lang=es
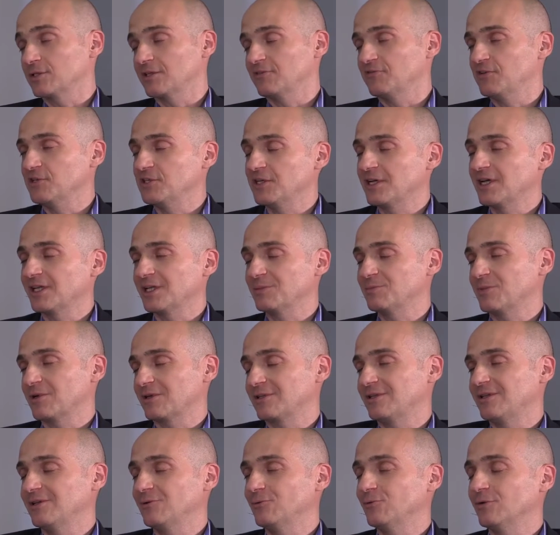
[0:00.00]
de física de
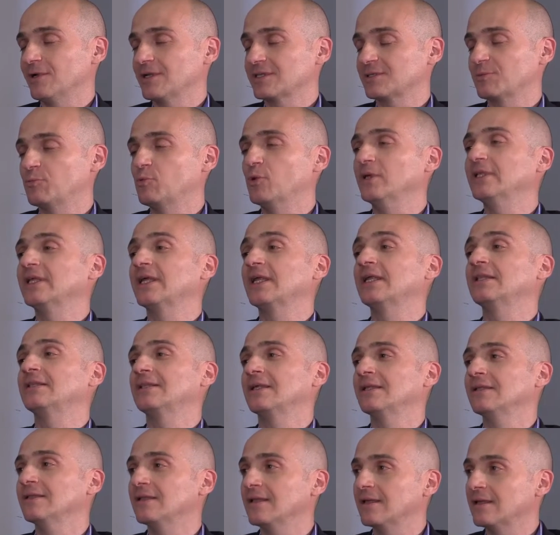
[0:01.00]
partículas puedan
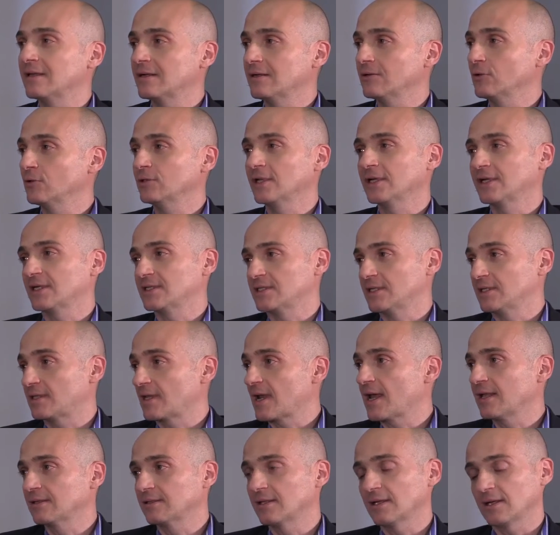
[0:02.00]
entender lo de qué se
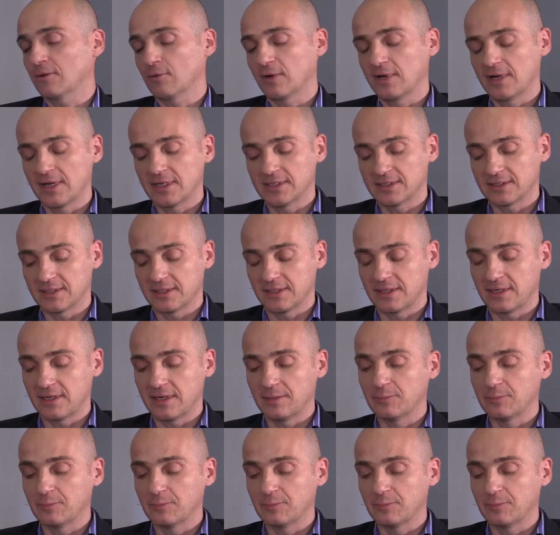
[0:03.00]
trata y cuál es eh,